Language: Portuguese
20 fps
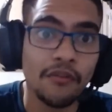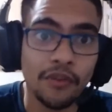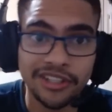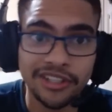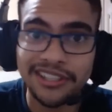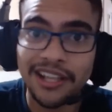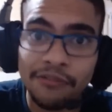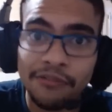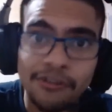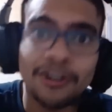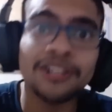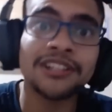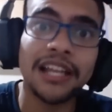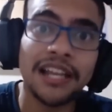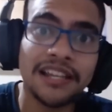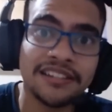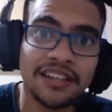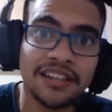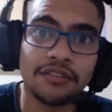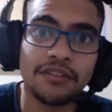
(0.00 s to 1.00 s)
você tá
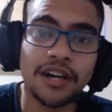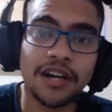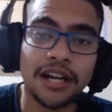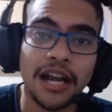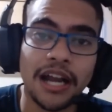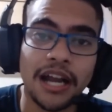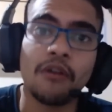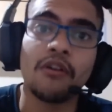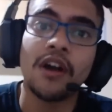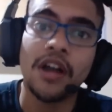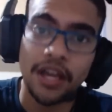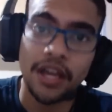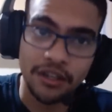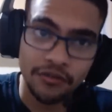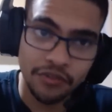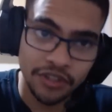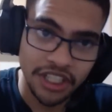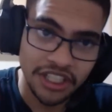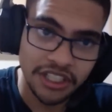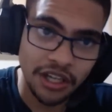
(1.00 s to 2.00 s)
fortalecendo o canal.
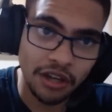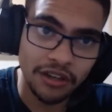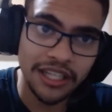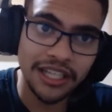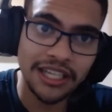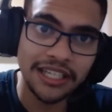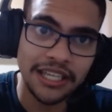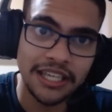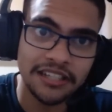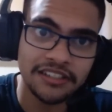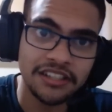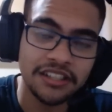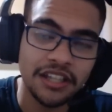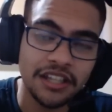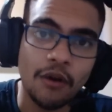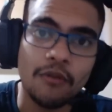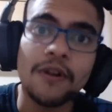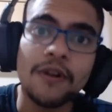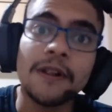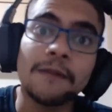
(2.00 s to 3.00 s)
Eu não vou deixar o link nesse,
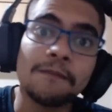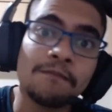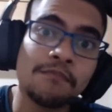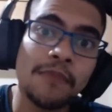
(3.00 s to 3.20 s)
não.